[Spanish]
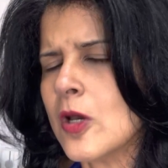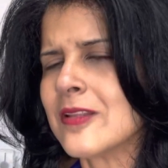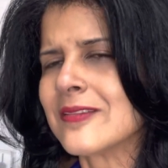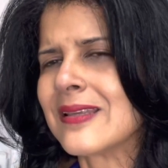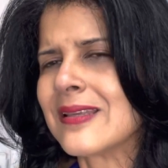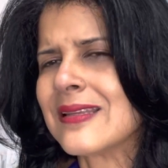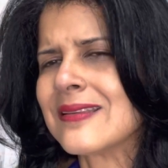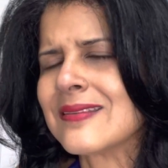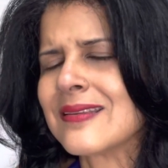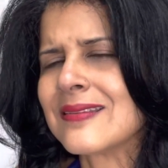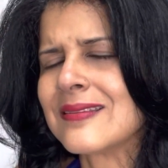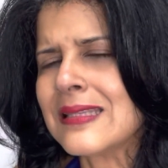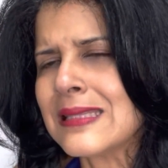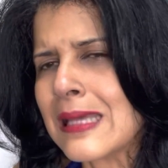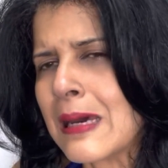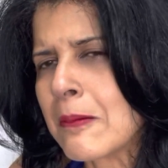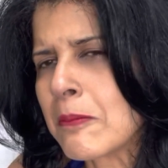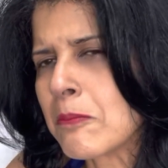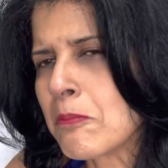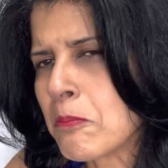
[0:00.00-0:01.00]
se
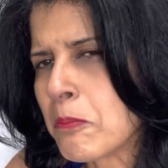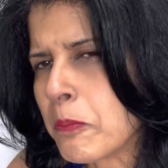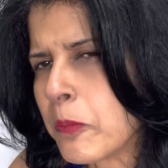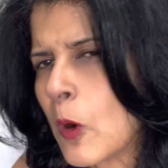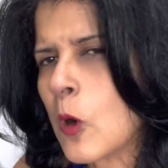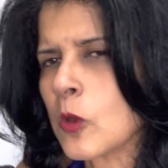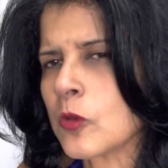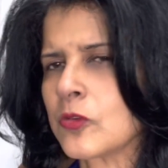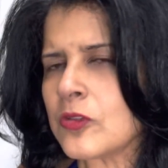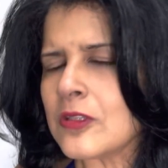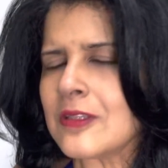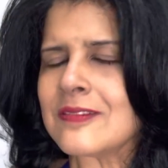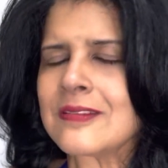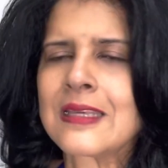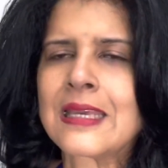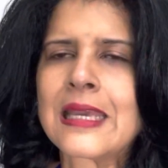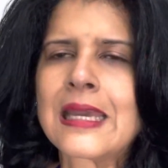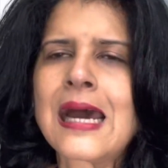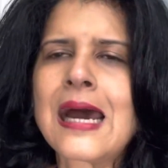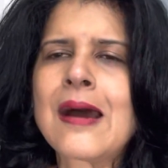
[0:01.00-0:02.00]
necesitan voces
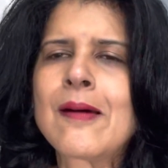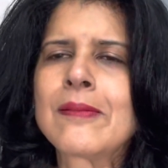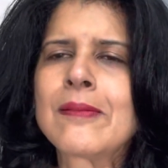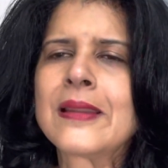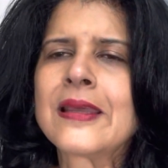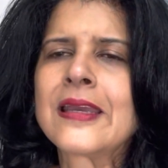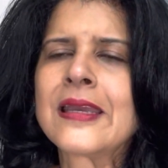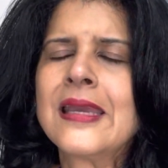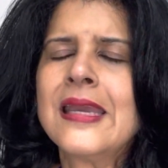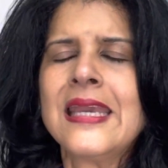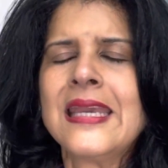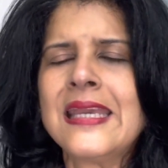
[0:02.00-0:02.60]
que hablen